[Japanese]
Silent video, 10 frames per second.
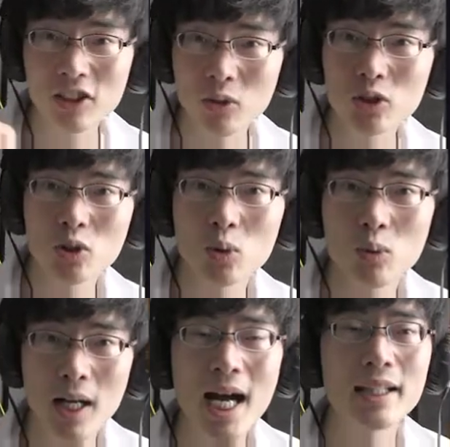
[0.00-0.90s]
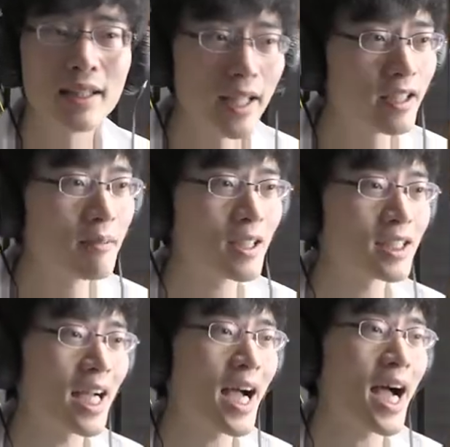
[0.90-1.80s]
過ごすことができま
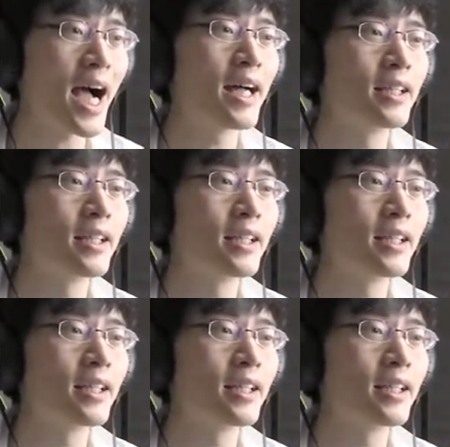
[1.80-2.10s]
した。